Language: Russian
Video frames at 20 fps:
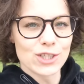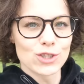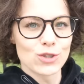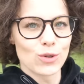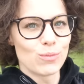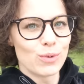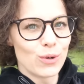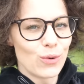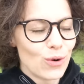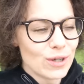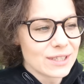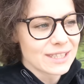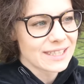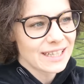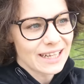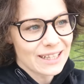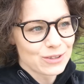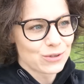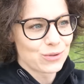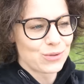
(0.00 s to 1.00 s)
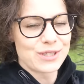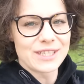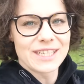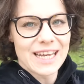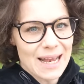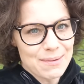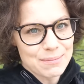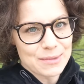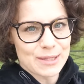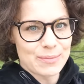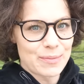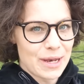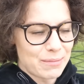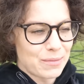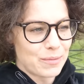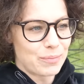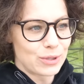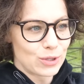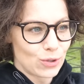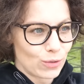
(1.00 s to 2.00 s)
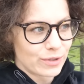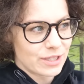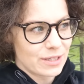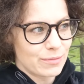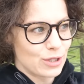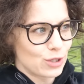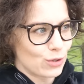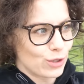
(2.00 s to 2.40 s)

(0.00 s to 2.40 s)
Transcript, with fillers: чтобы он стал друзьями с моими питомцами,